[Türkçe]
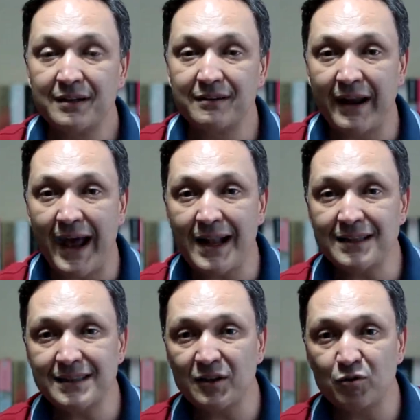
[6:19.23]
reel
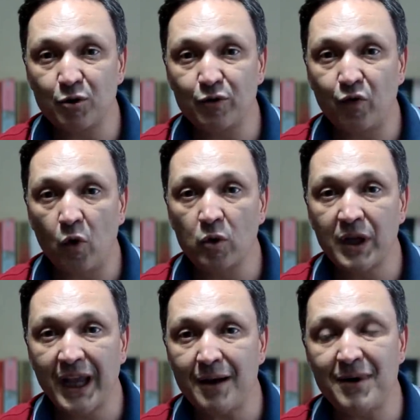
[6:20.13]
sektörü
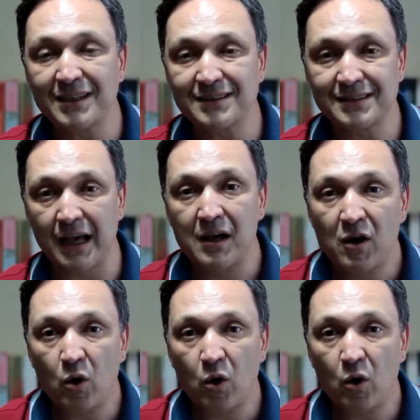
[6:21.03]
fonlayamazsa,